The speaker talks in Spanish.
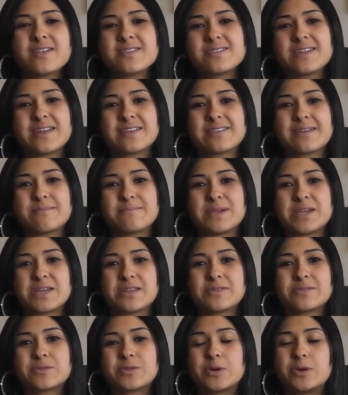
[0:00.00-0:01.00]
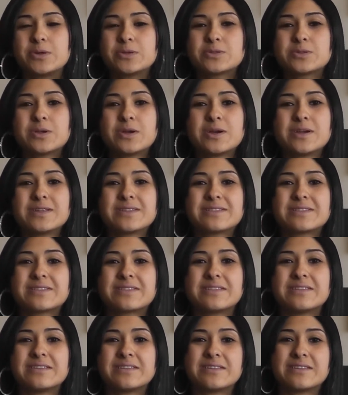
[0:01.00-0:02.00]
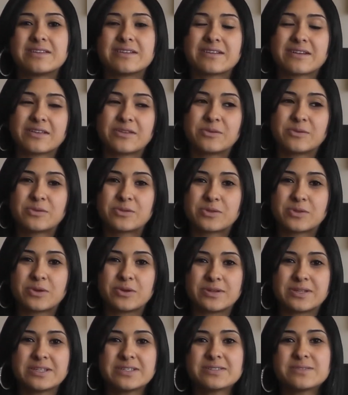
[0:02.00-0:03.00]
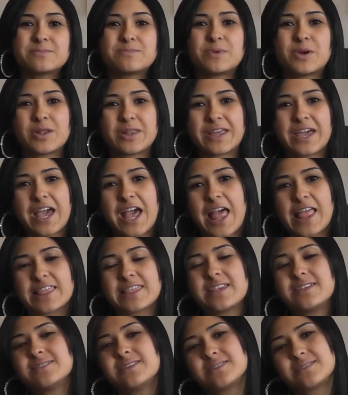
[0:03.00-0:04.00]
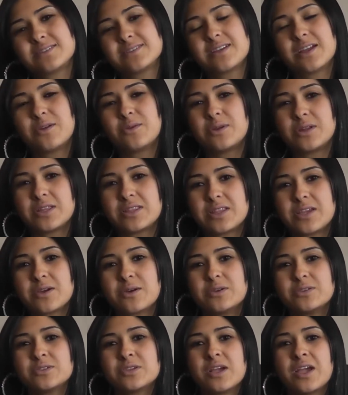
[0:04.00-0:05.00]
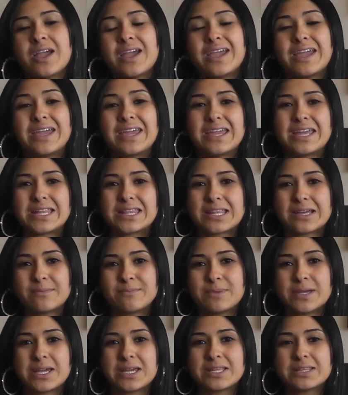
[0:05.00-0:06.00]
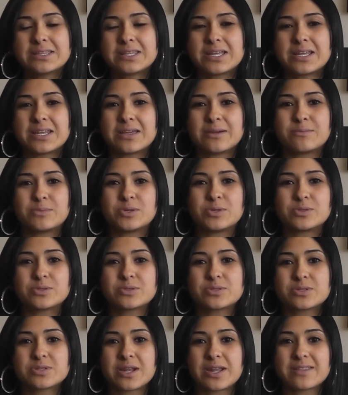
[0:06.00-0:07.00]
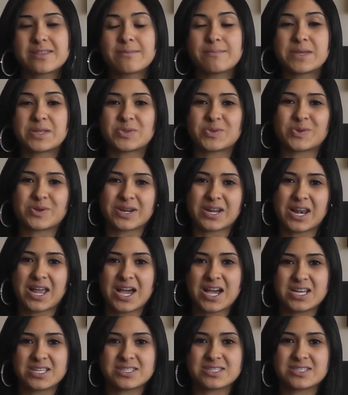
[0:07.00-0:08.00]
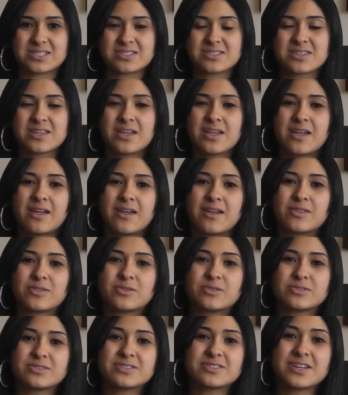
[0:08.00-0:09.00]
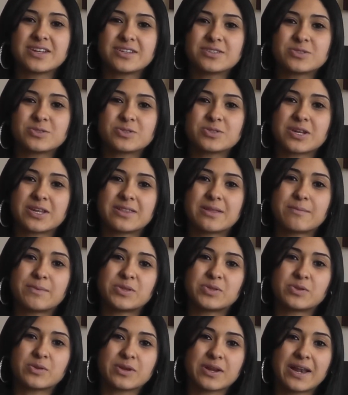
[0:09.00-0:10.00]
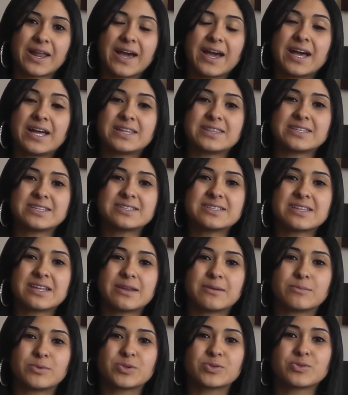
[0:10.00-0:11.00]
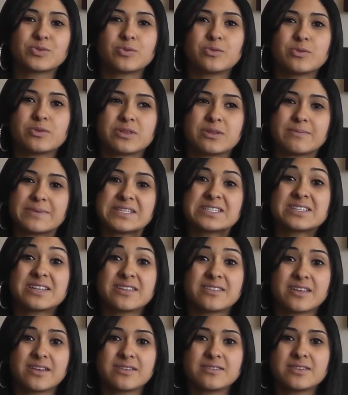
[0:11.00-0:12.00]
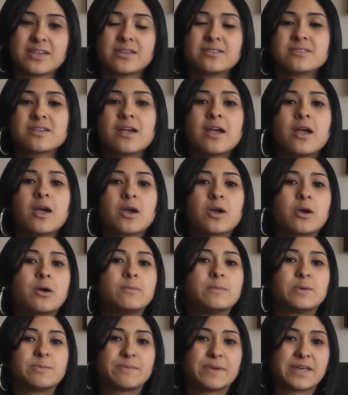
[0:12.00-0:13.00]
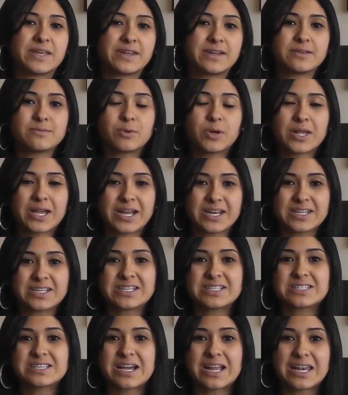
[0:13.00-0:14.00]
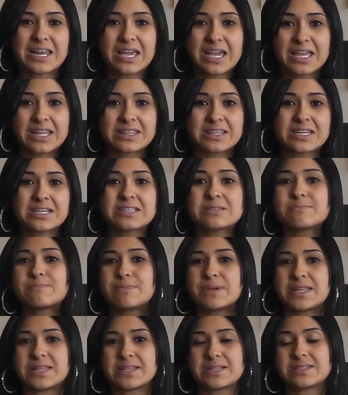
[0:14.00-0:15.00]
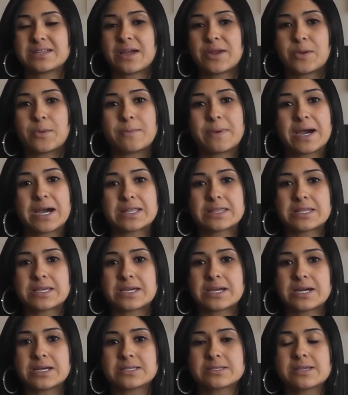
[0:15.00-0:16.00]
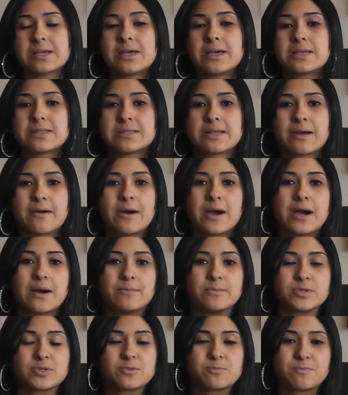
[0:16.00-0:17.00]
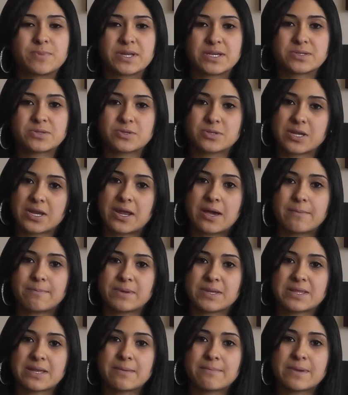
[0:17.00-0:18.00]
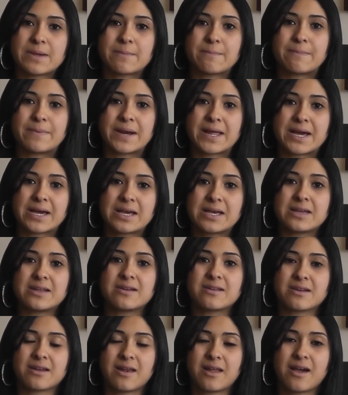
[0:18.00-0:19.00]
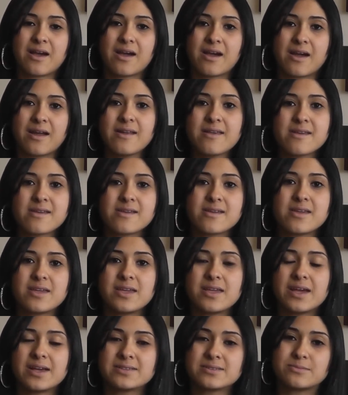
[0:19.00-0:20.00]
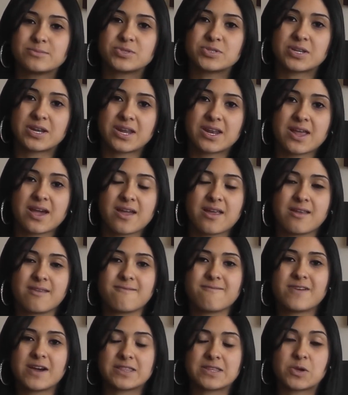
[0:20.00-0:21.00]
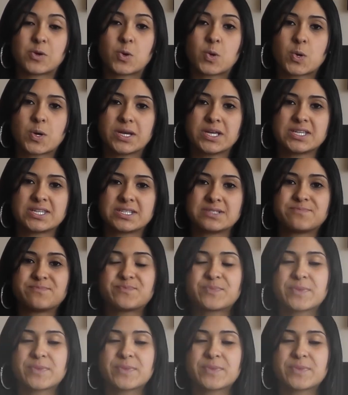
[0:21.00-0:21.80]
tratamientos reductores, moldeantes, anticelulíticos y también tenemos tratamientos relajantes. Entonces en estos tratamientos relajantes tenemos últimas tendencias como piedras volcánicas calientes, pindas aromáticas, trabajamos presoterapia también para relajar y hacemos drenaje linfático con ella.